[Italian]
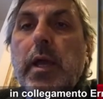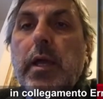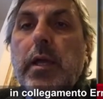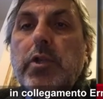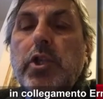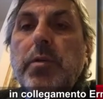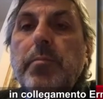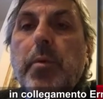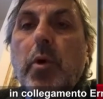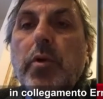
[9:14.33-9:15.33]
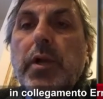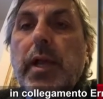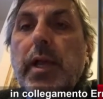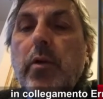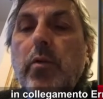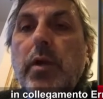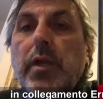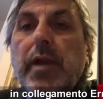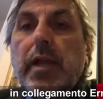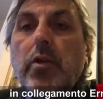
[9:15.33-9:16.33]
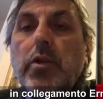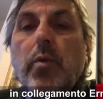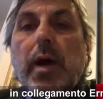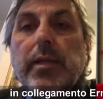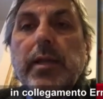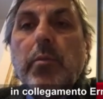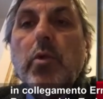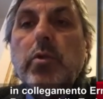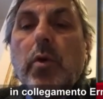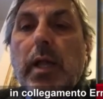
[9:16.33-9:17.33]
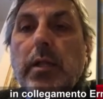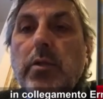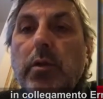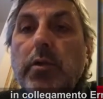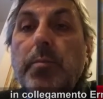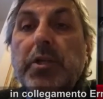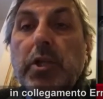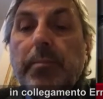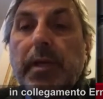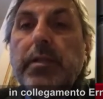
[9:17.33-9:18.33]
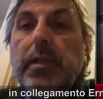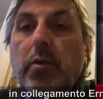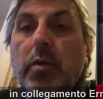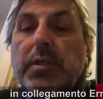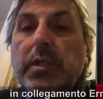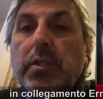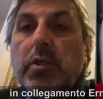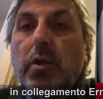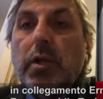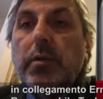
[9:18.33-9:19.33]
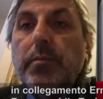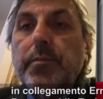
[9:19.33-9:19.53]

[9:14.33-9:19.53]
eh, ci impone un livello di guardia molto alto, specialmente in queste zone.